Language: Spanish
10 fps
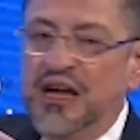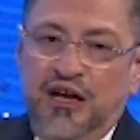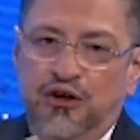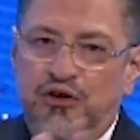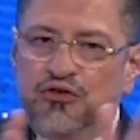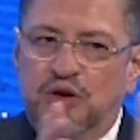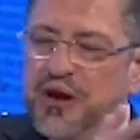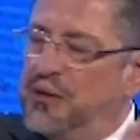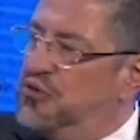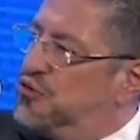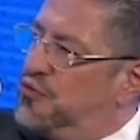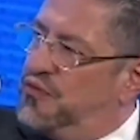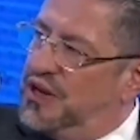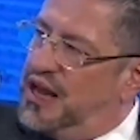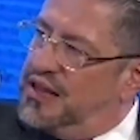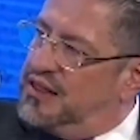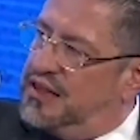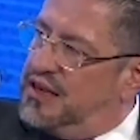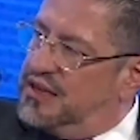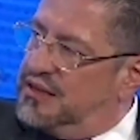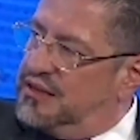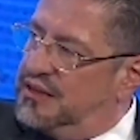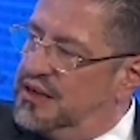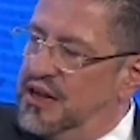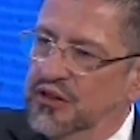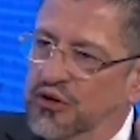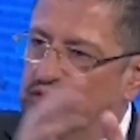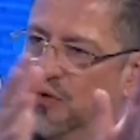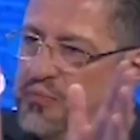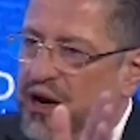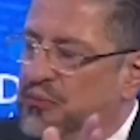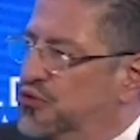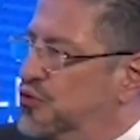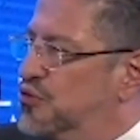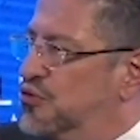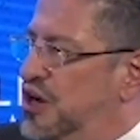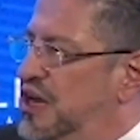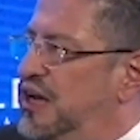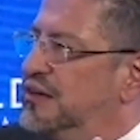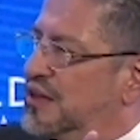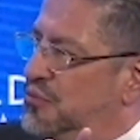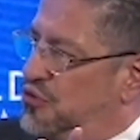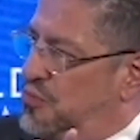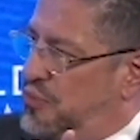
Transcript: Y no nos comparamos con Finlandia, no nos comparamos con Corea, estamos